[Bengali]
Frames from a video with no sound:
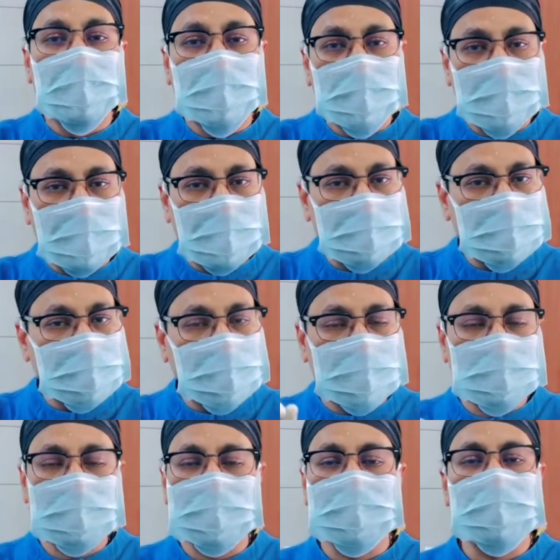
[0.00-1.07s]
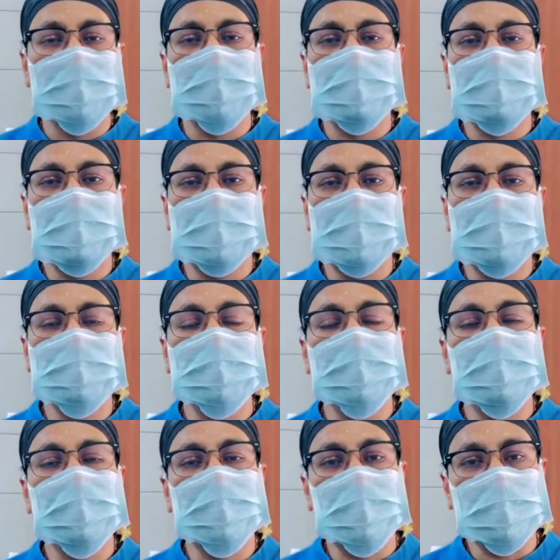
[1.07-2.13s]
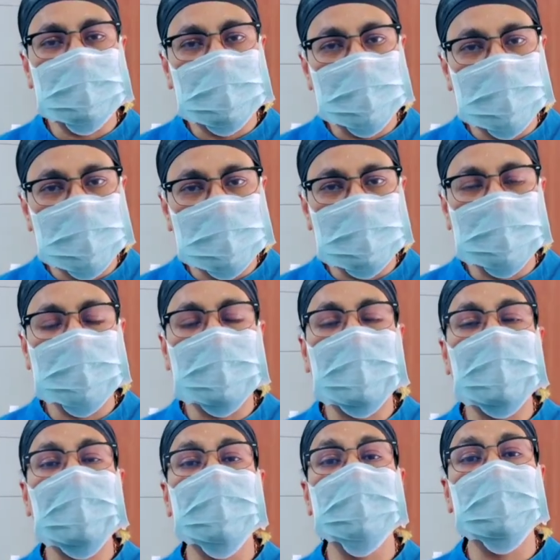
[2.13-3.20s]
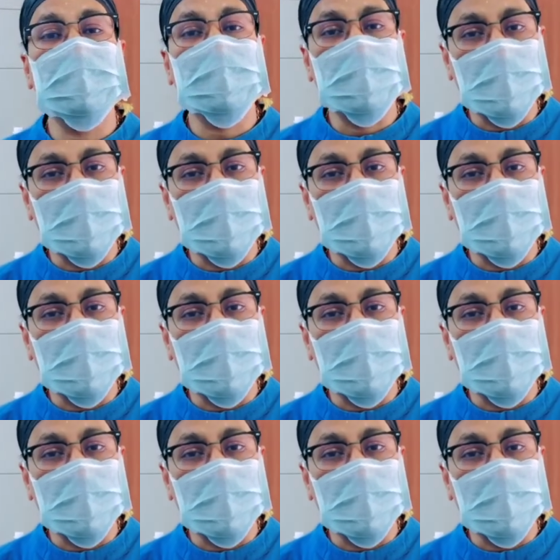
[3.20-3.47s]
ওখানে যে হোয়াটসঅ্যাপ নাম্বার দেওয়া আছে ওখানে হোয়াটসঅ্যাপ করতে পারেন আপনি